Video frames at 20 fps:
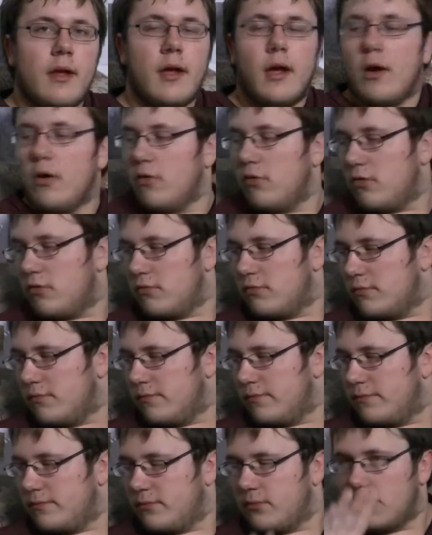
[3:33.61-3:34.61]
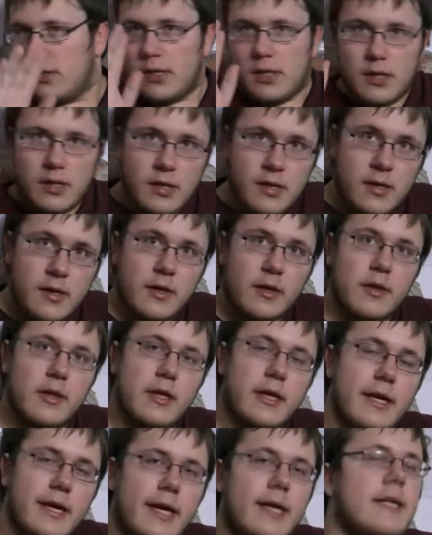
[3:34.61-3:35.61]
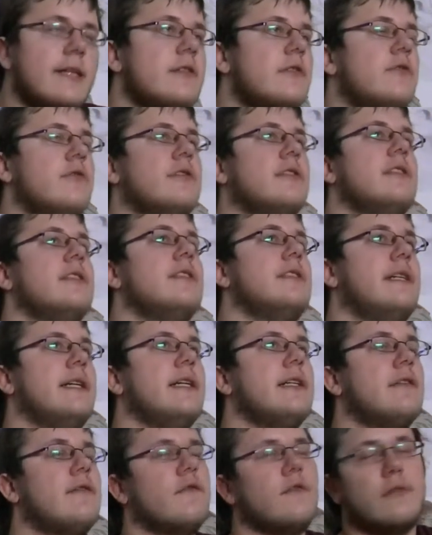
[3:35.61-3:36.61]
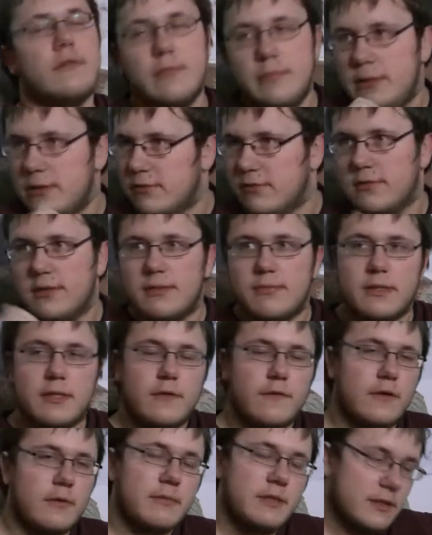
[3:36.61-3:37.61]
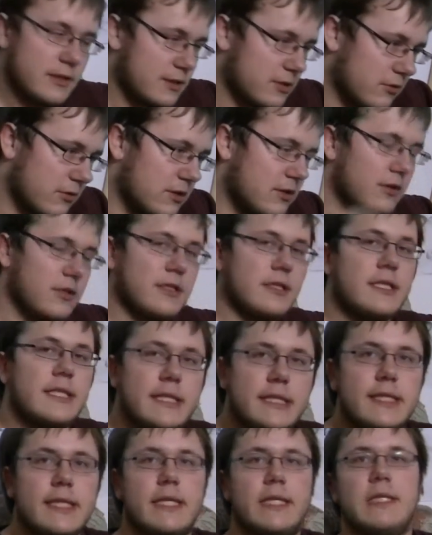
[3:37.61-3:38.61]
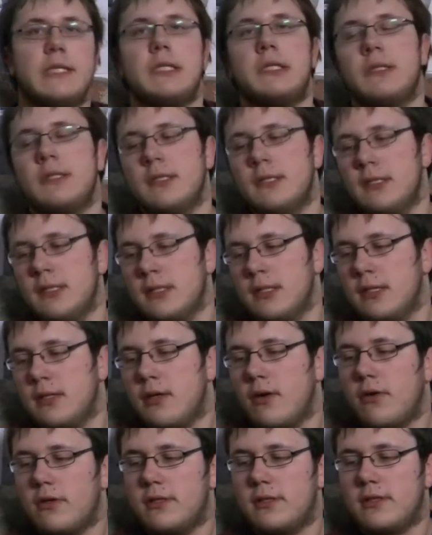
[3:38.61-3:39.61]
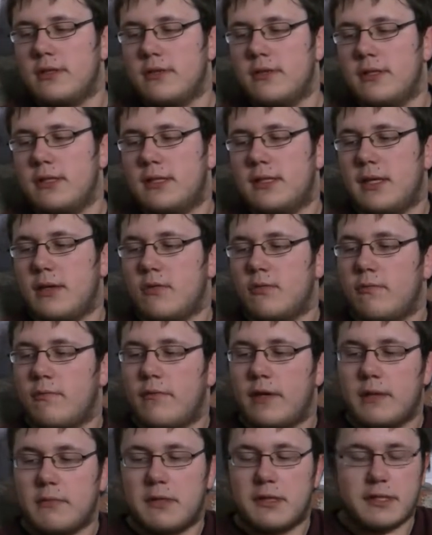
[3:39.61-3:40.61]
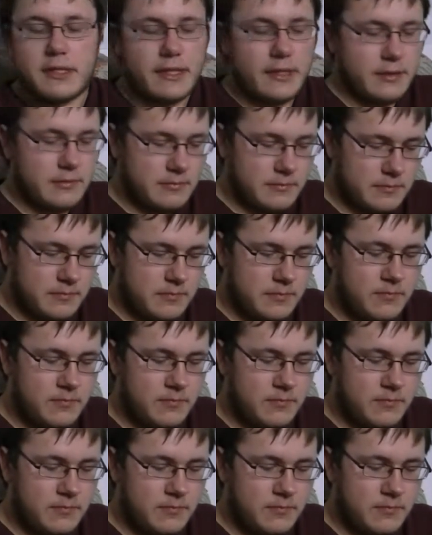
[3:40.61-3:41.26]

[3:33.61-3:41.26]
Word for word: Auch um die Religiosität von mir und meiner Familie soll es heute nicht gehen. Heute soll es ja um Weimar gehen